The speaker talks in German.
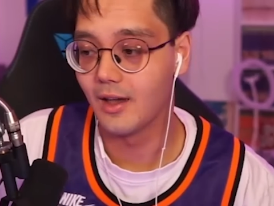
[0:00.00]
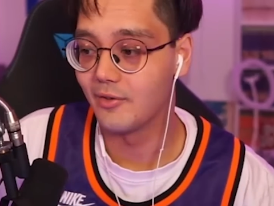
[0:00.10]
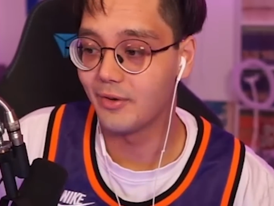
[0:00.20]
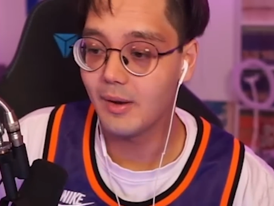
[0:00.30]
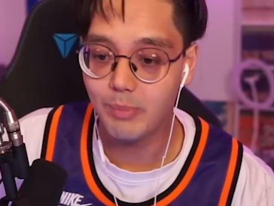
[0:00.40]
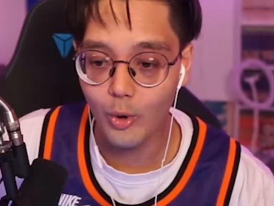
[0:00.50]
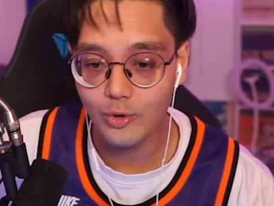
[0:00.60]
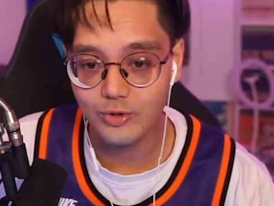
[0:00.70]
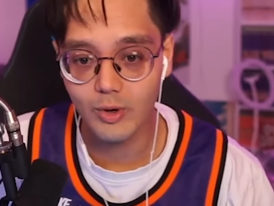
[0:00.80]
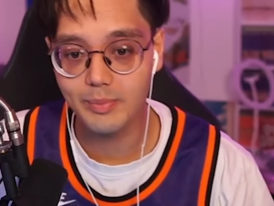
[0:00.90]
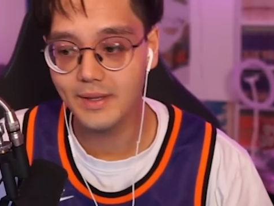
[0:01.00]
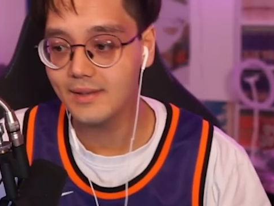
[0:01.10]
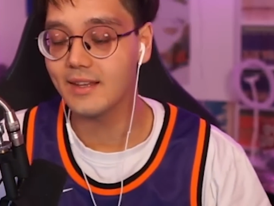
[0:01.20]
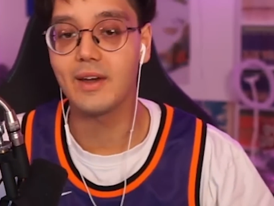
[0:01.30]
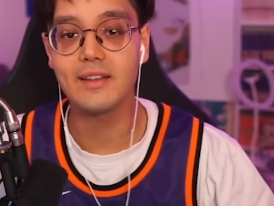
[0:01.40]
Weil post One
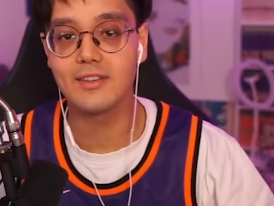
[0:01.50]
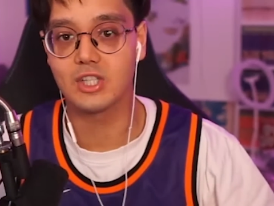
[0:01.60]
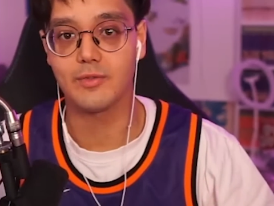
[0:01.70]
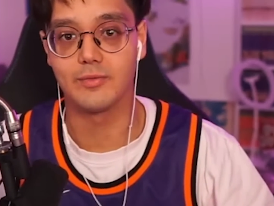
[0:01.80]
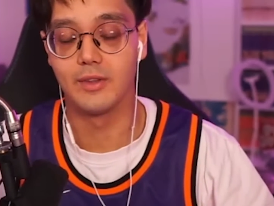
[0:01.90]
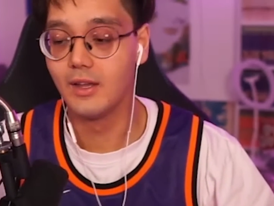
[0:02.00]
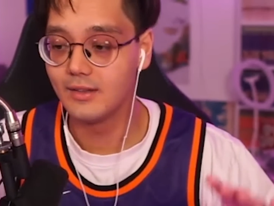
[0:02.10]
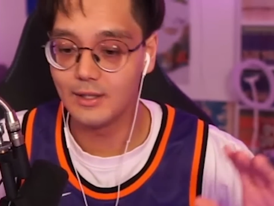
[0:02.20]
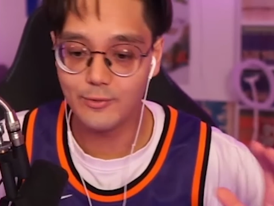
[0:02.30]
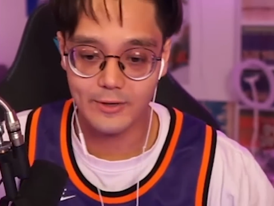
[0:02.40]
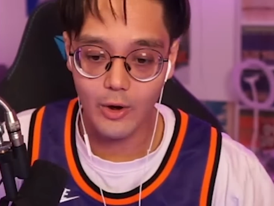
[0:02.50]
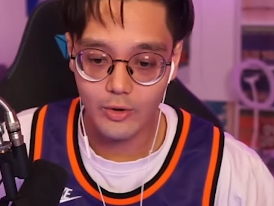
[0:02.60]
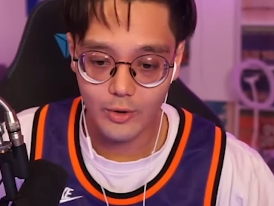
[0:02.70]
Piece, ihr werdet es nicht schaffen. Die Frauen auf